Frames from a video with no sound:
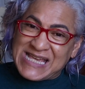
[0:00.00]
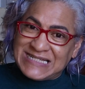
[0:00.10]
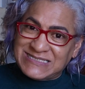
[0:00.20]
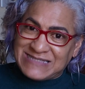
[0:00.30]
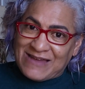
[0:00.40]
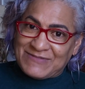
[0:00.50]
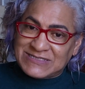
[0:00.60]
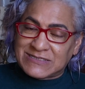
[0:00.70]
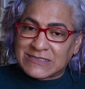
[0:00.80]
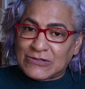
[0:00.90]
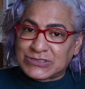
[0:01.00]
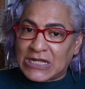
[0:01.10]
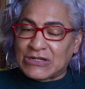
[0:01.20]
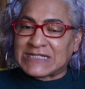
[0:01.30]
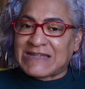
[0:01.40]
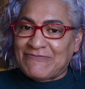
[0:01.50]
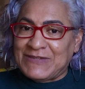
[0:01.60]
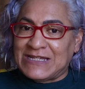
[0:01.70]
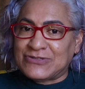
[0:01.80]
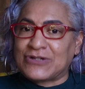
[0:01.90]
Ya sabes, si te gusta lo que estás
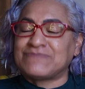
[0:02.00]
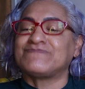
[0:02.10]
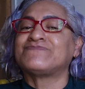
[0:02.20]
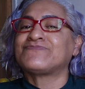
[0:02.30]
viendo,